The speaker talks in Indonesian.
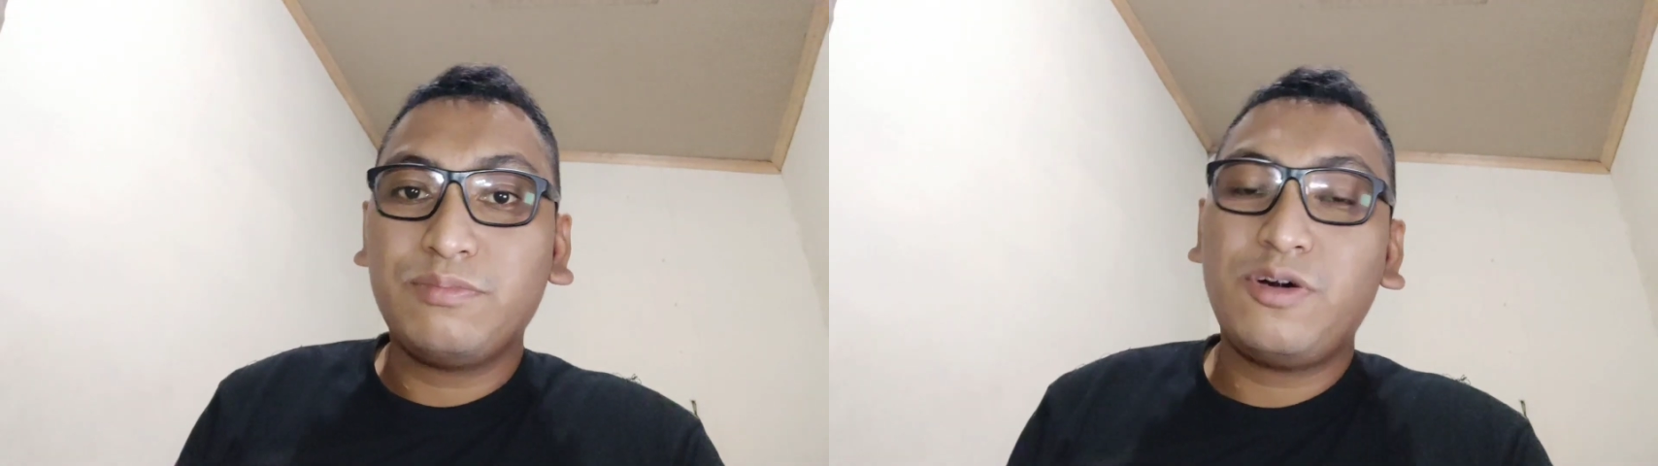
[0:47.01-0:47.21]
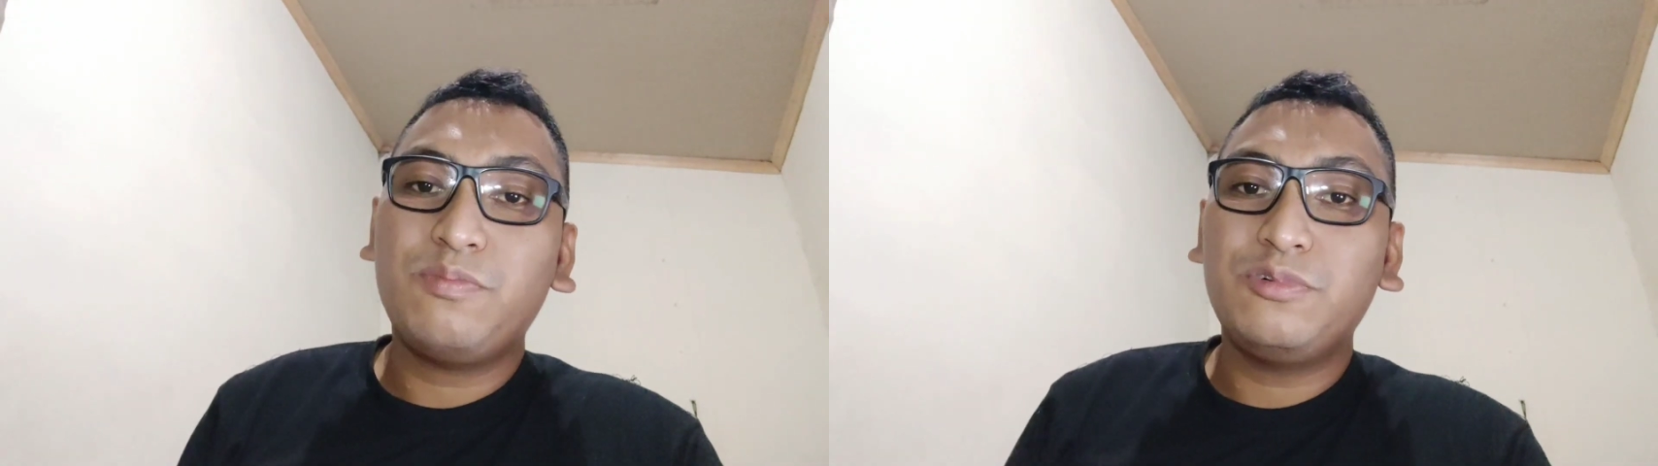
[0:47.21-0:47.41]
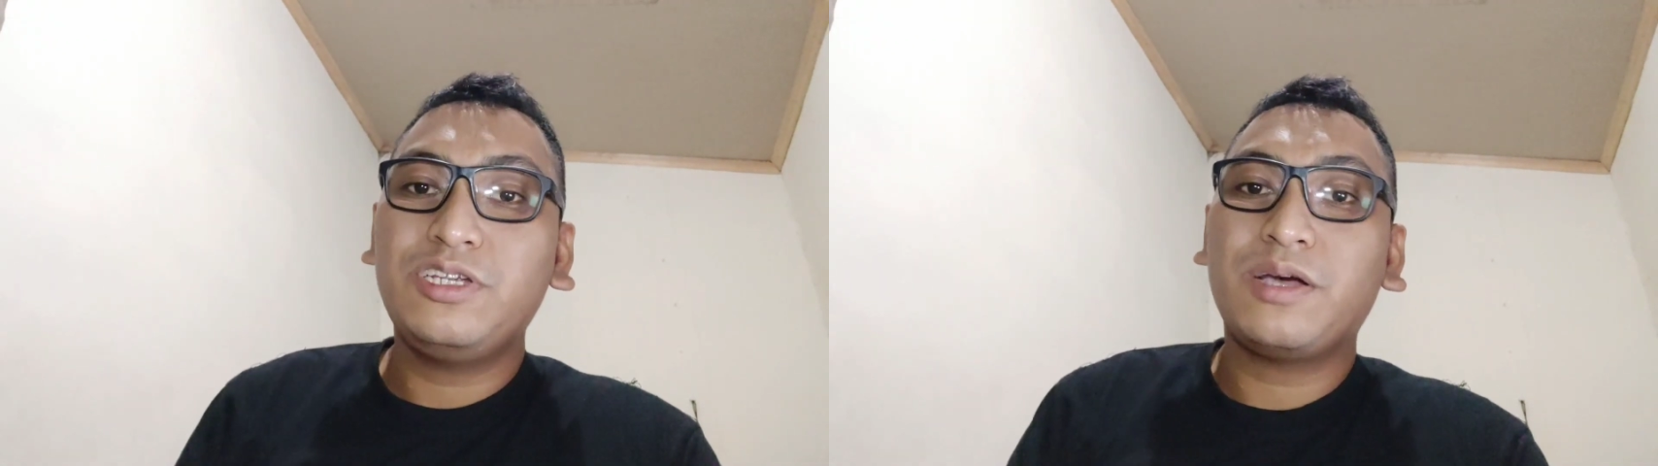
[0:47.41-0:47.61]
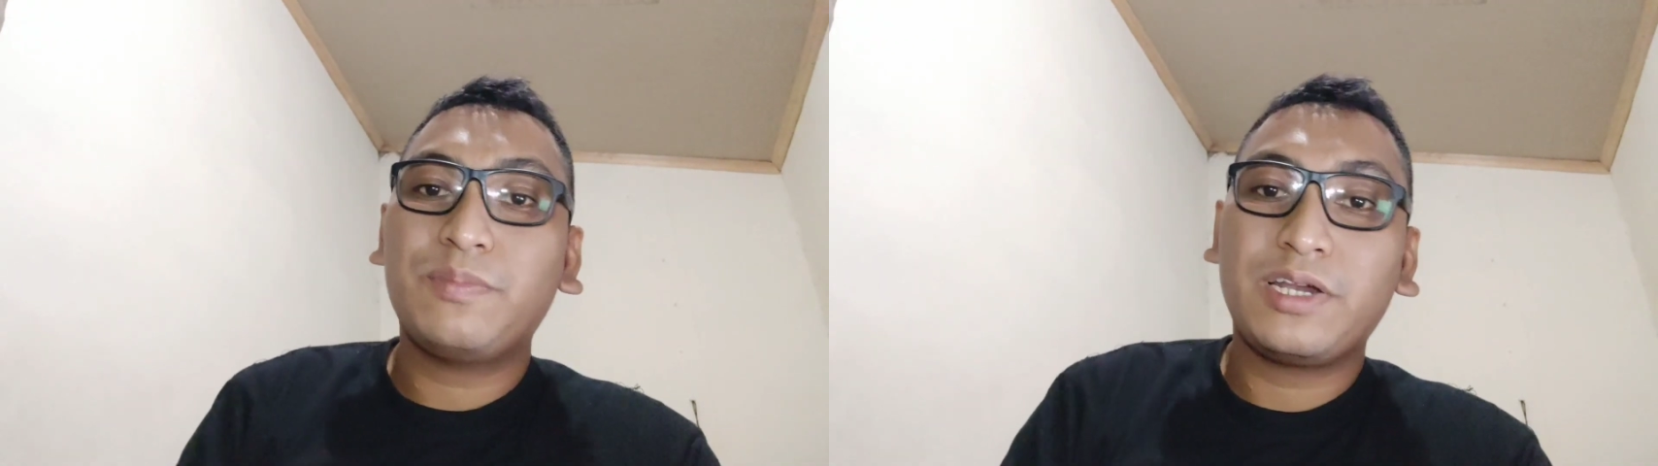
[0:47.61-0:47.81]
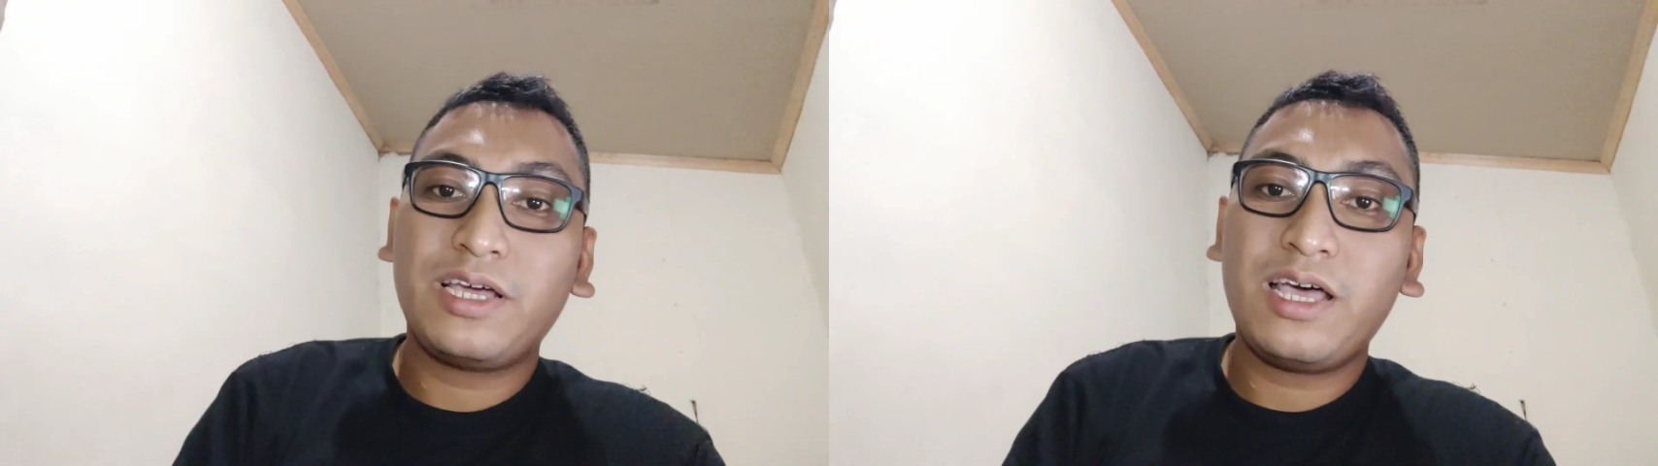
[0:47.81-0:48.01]
maupun
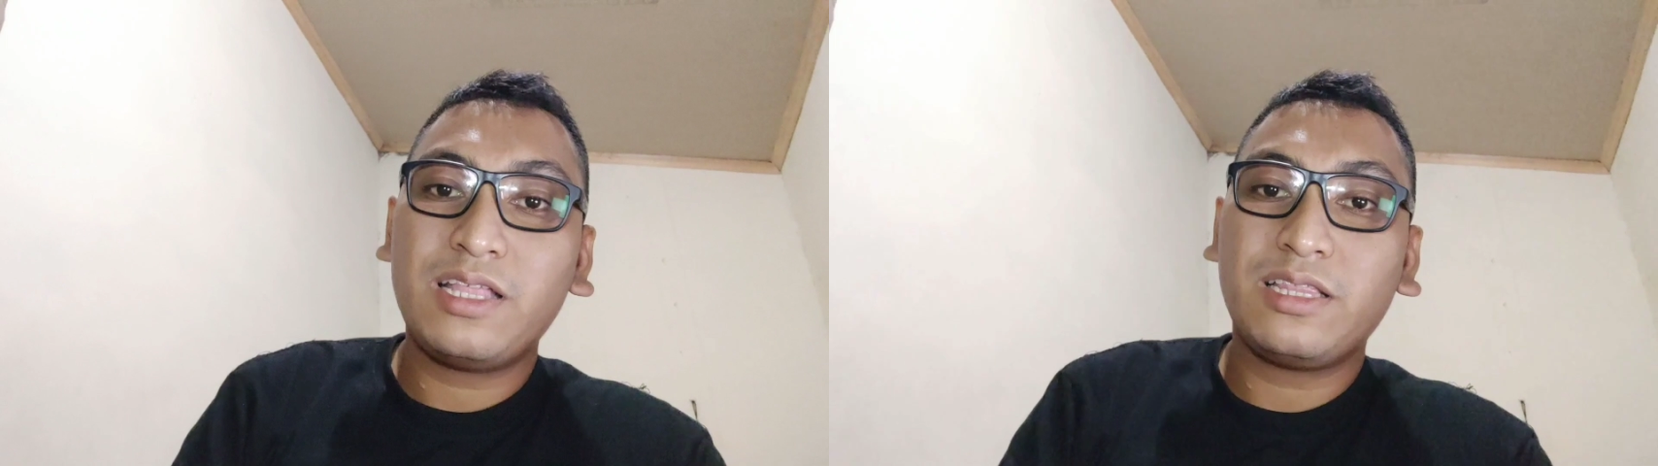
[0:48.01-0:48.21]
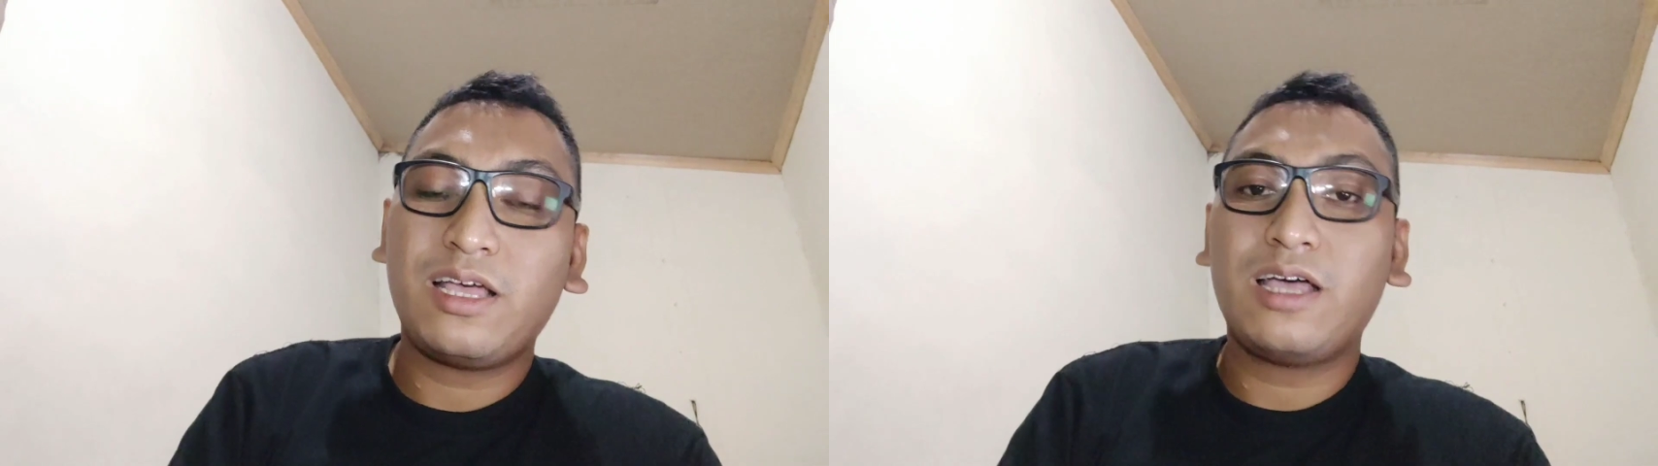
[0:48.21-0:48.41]
yang berat